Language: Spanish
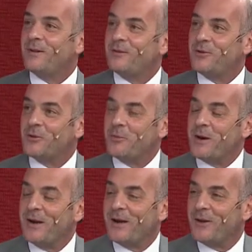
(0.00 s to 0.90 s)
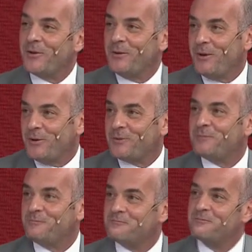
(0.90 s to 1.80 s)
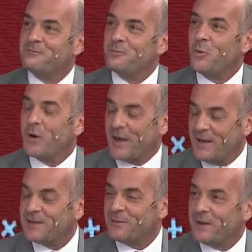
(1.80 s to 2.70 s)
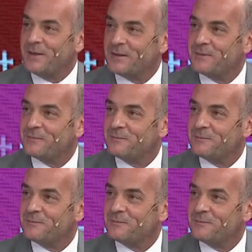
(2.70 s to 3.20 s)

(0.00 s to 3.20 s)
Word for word: retomar el legado y bueno, buscar ese país.